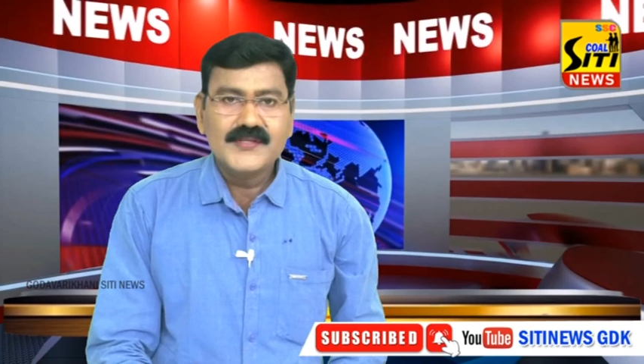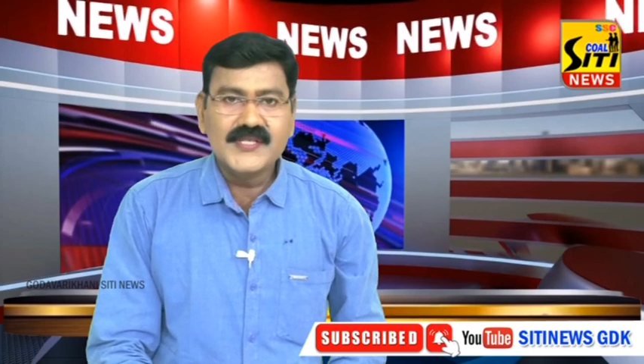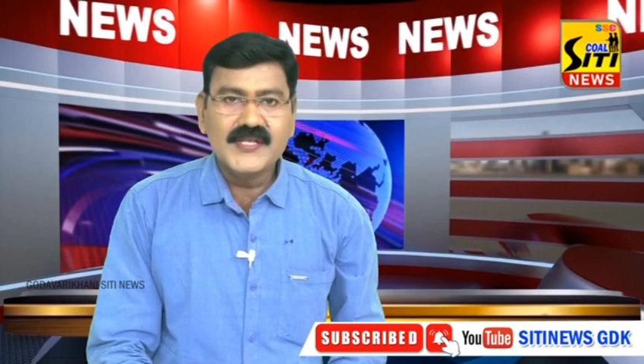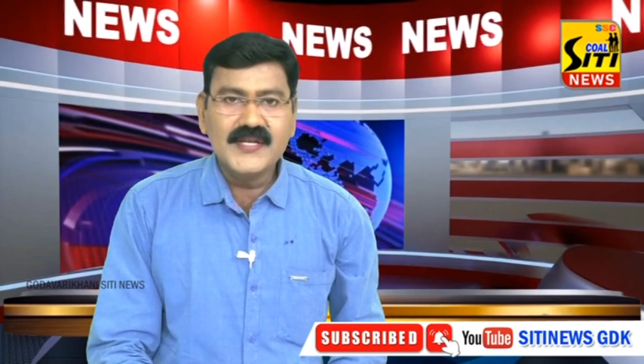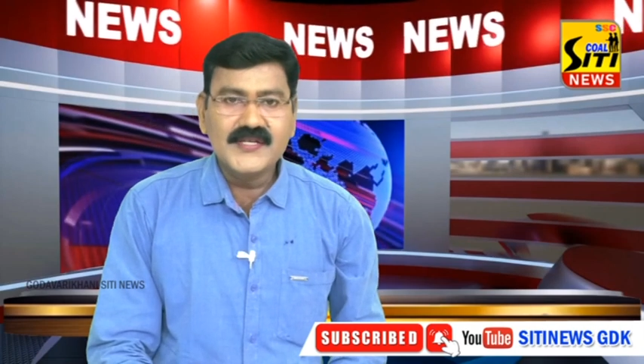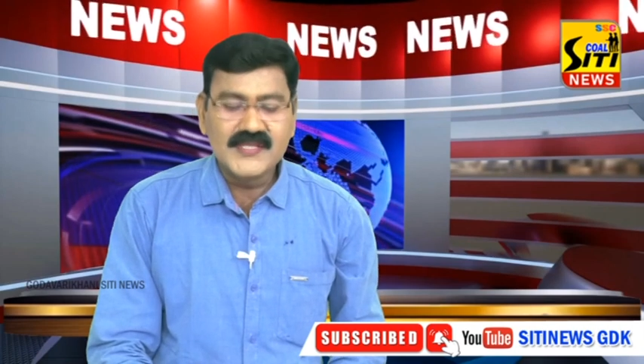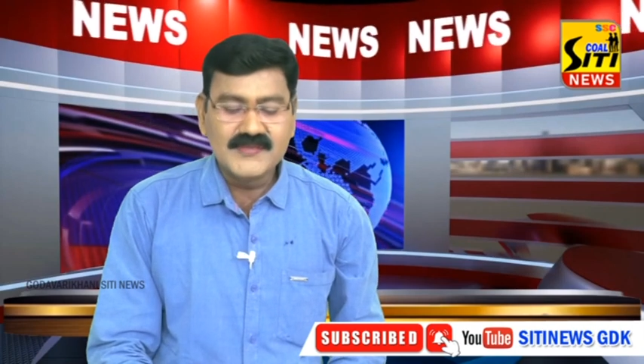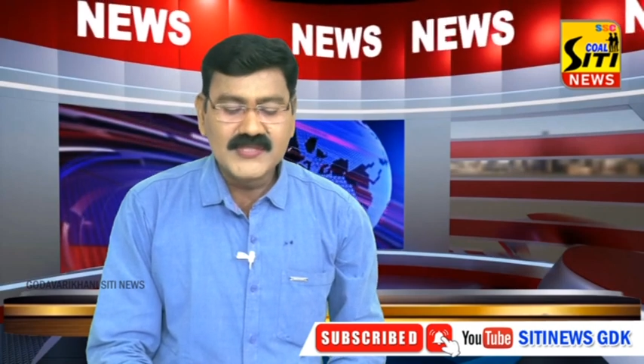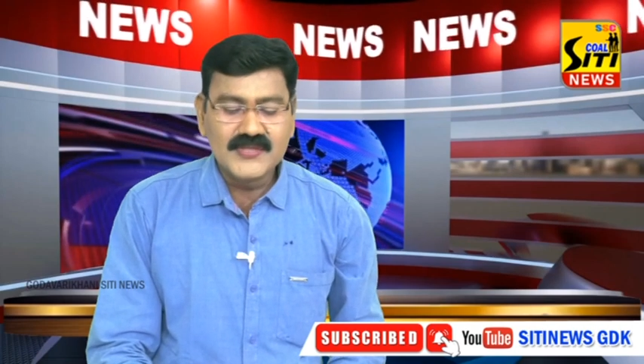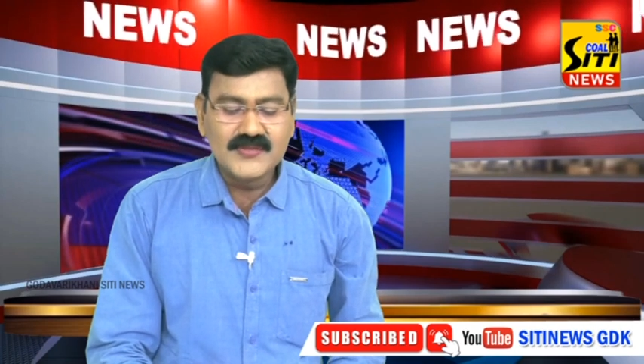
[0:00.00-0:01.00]
సింగరేణి
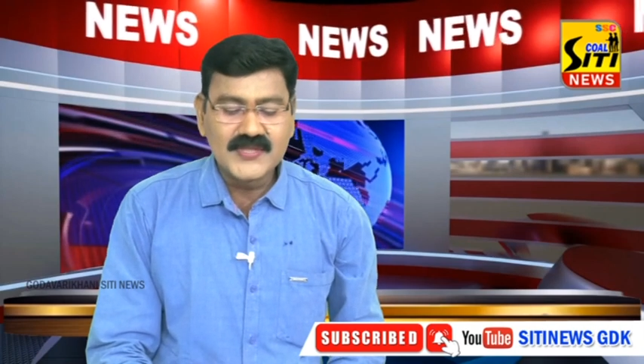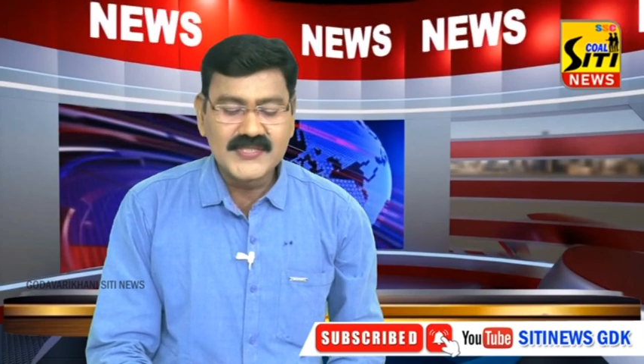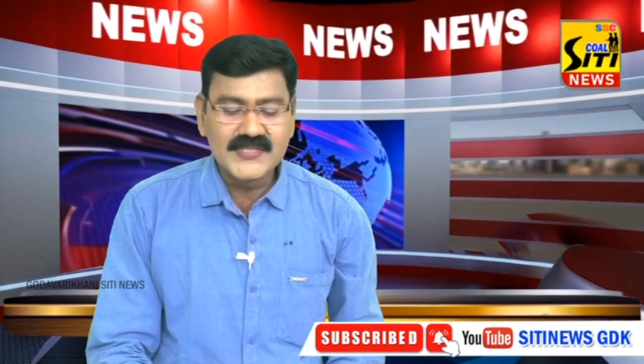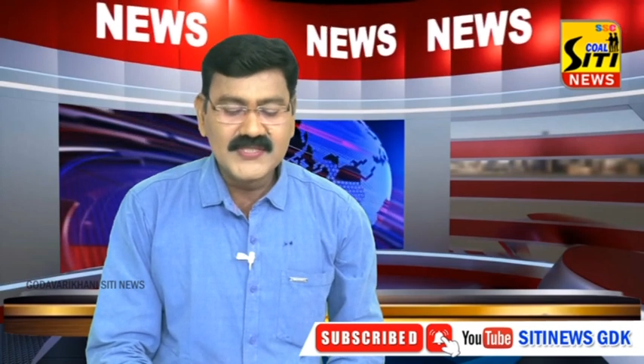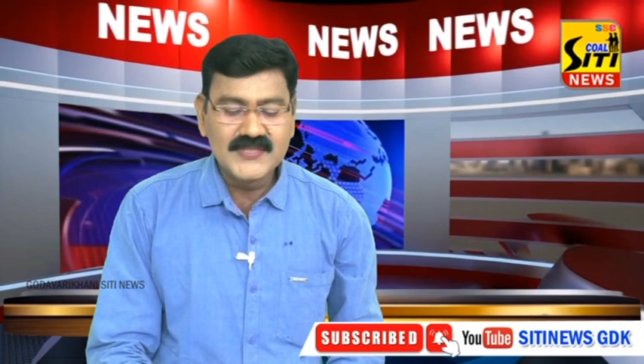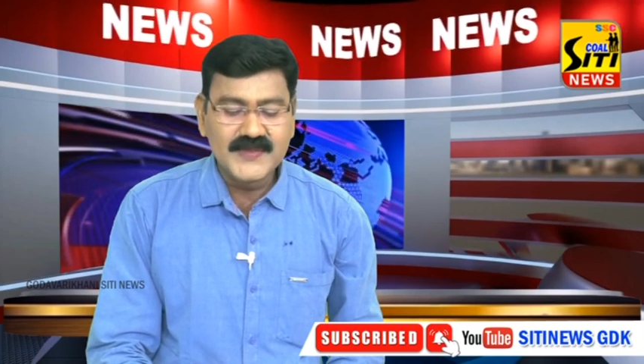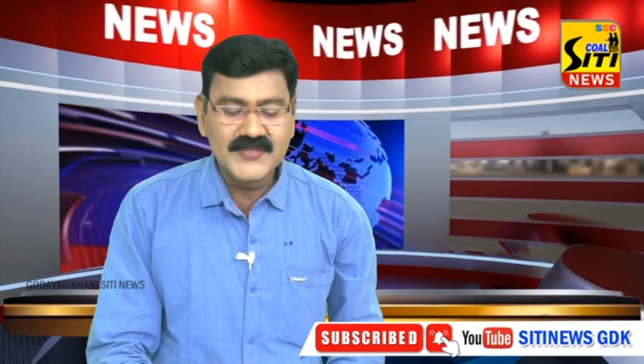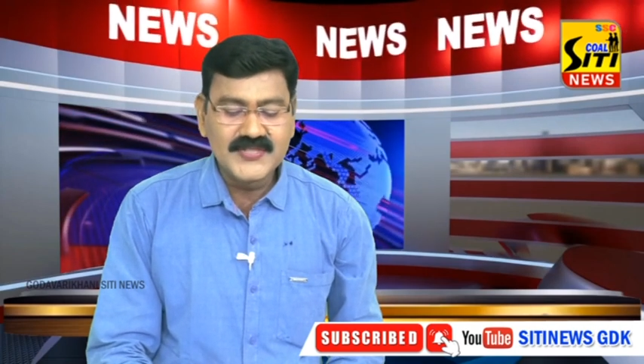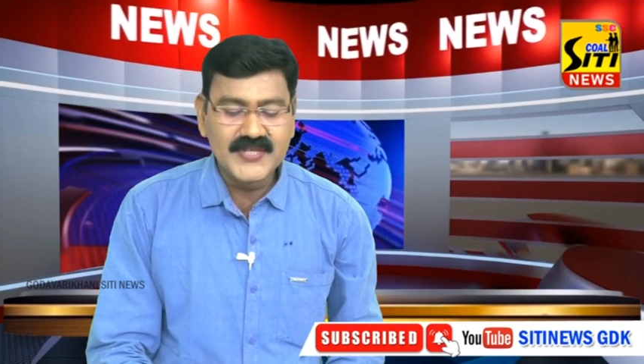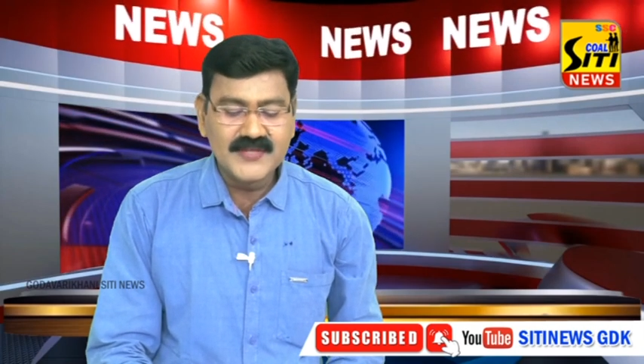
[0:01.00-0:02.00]
సంస్థలో కష్టించి
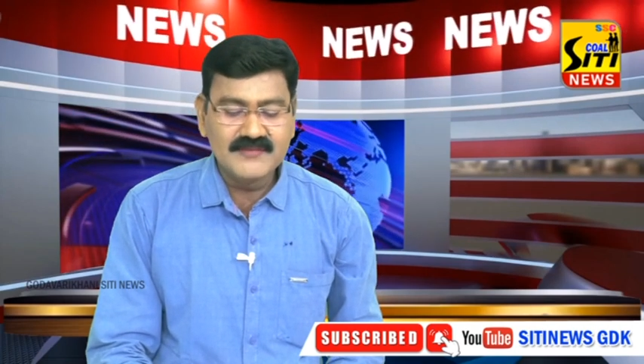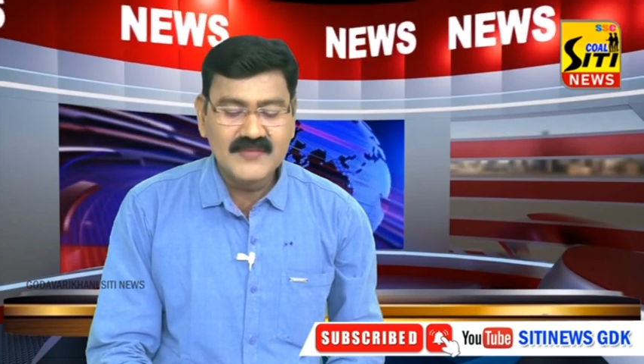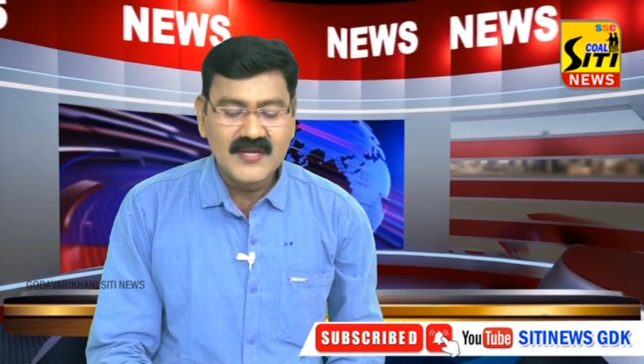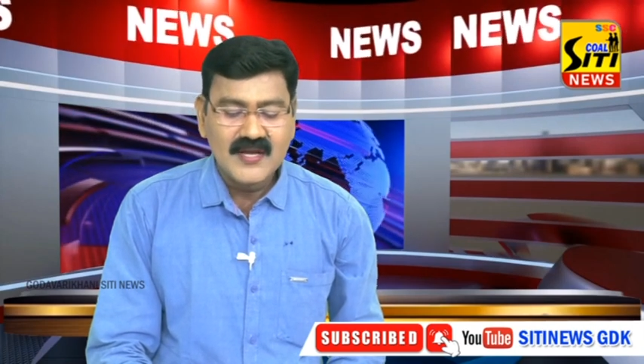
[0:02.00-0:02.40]
పనిచేయడం